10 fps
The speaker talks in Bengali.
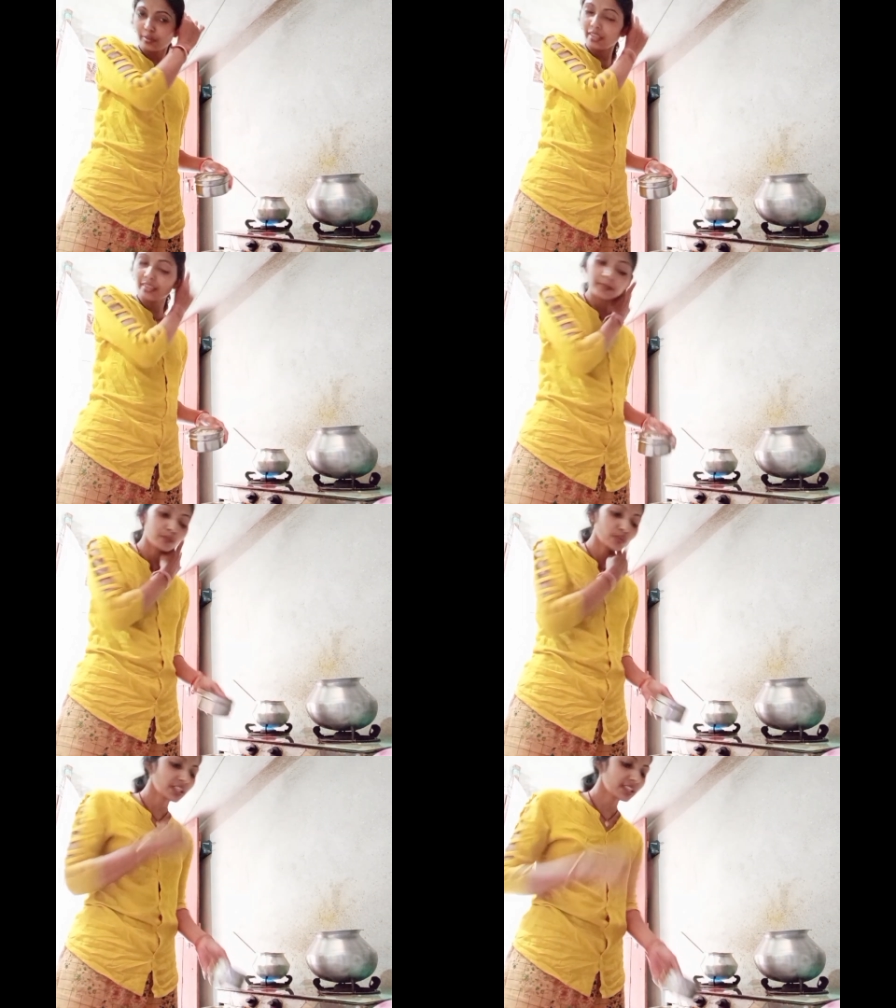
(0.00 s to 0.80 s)
তাই
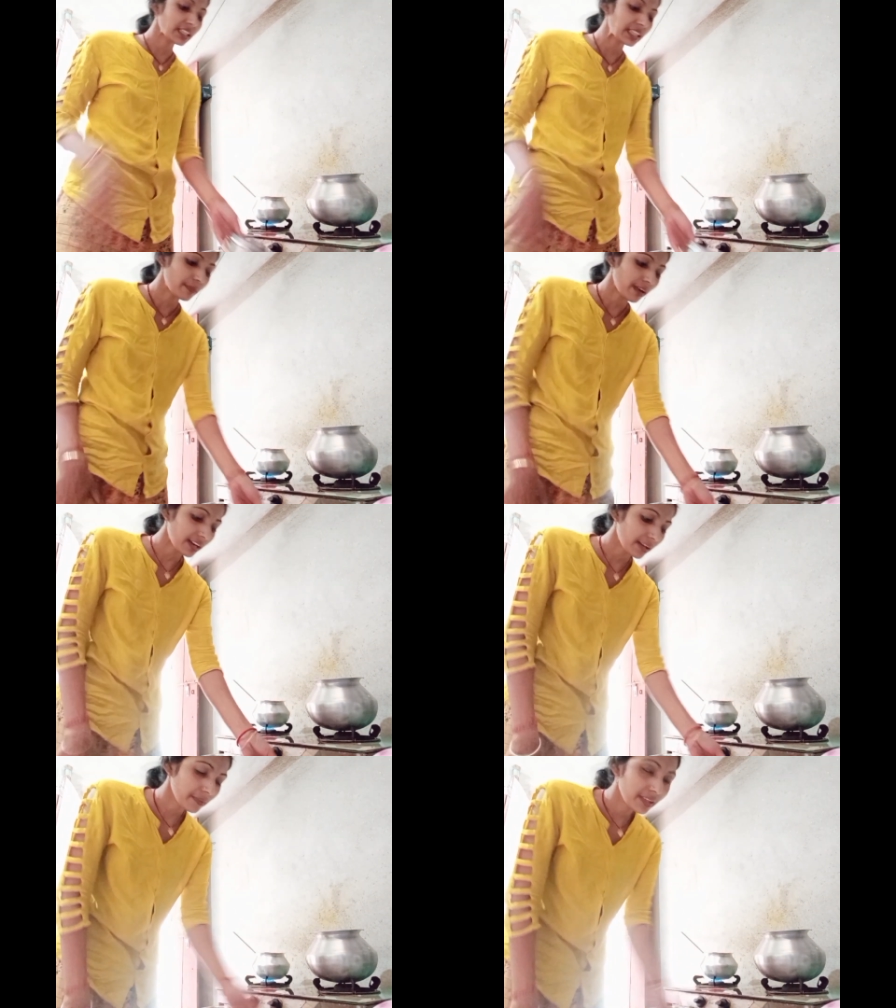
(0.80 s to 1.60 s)
মুড়িটা তেল দিয়ে
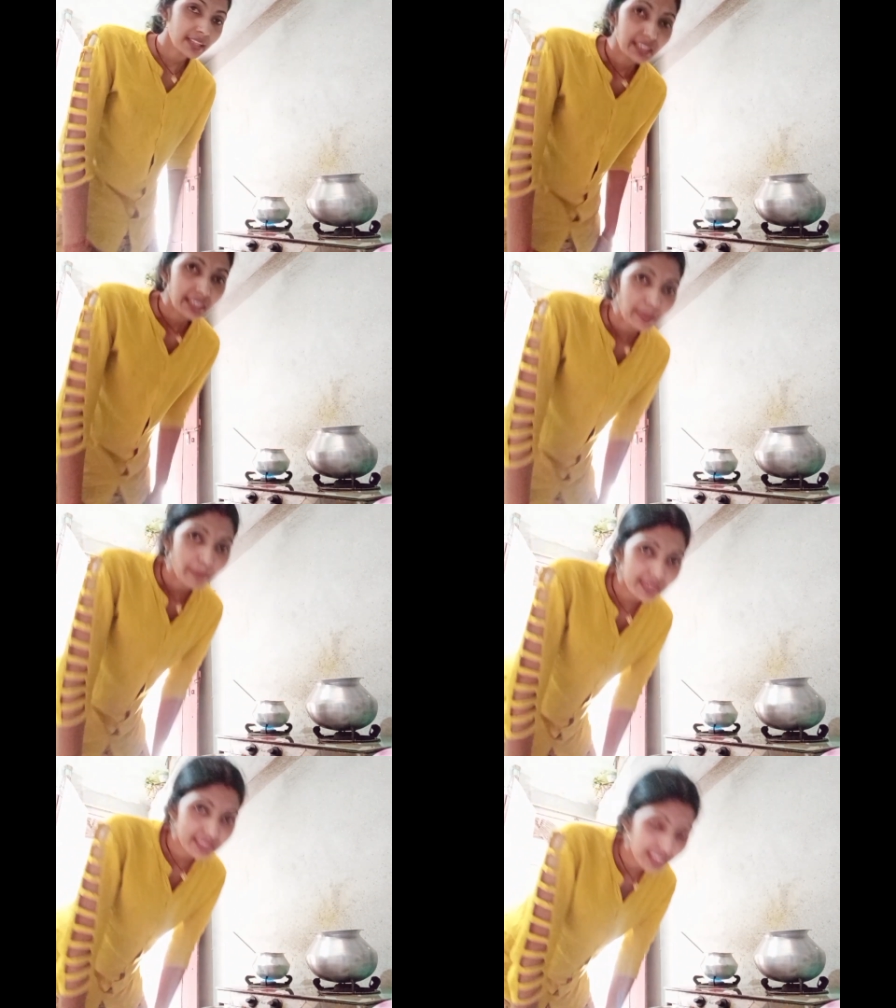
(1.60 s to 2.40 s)
মাখলে পারছি না